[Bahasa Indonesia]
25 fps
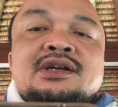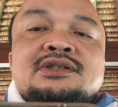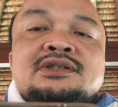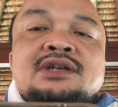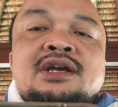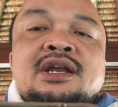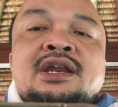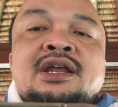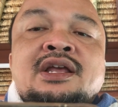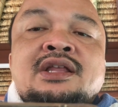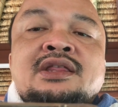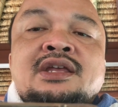
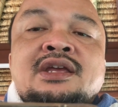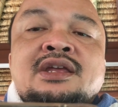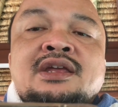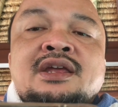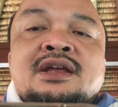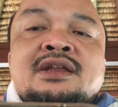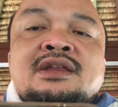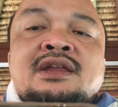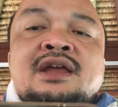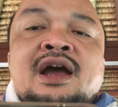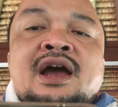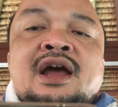jadi
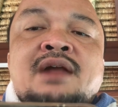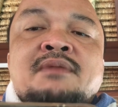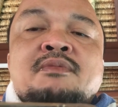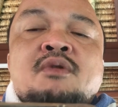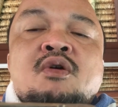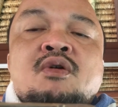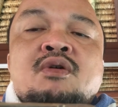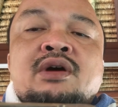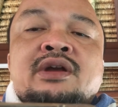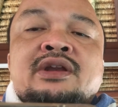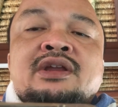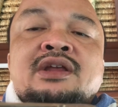intinya jangan
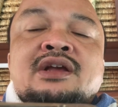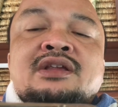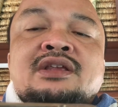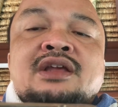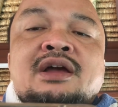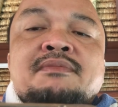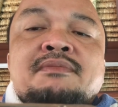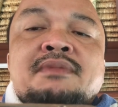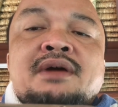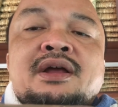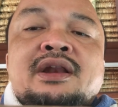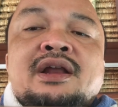mau
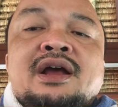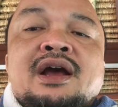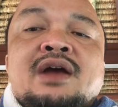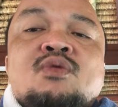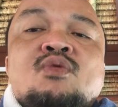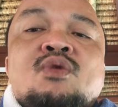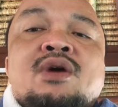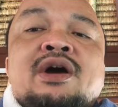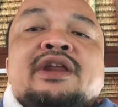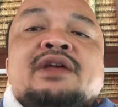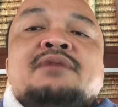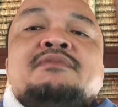kerjasama dengan
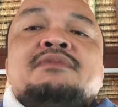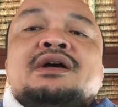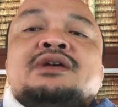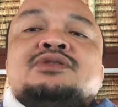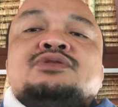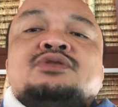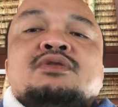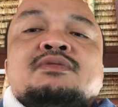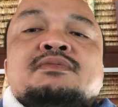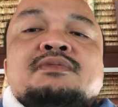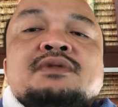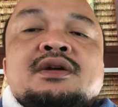uang riba
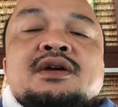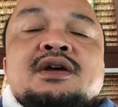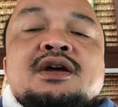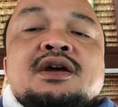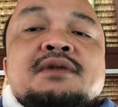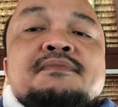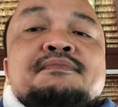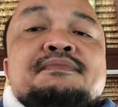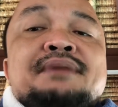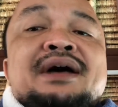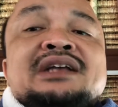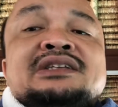sob
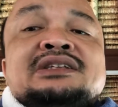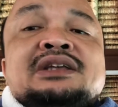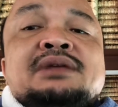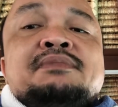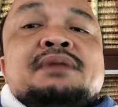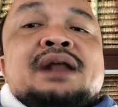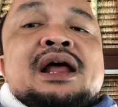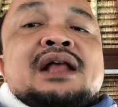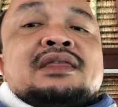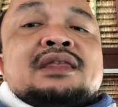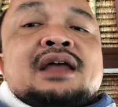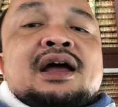pasti
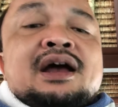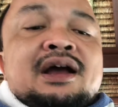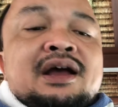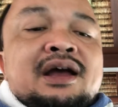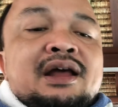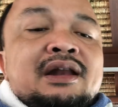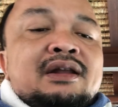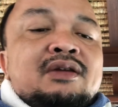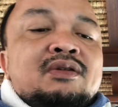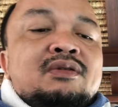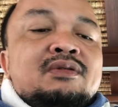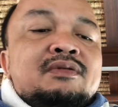
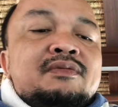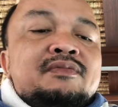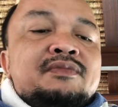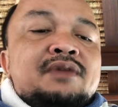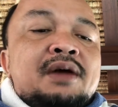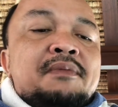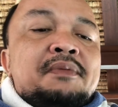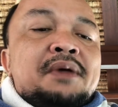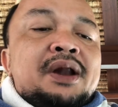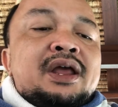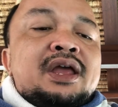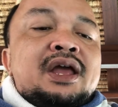berantakan gitu
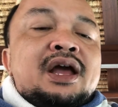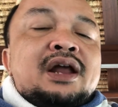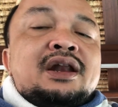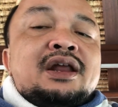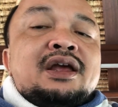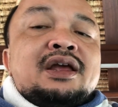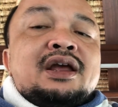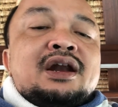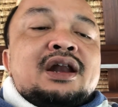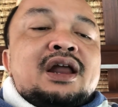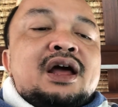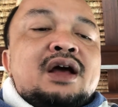apalagi anda
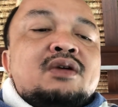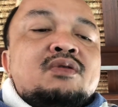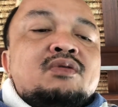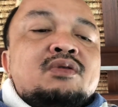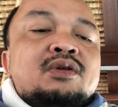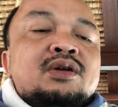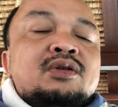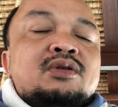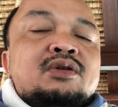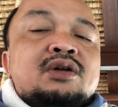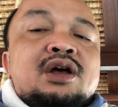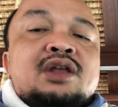yang nanggung
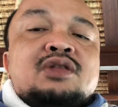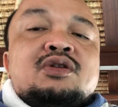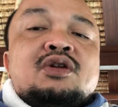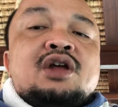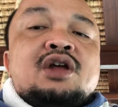gitu atau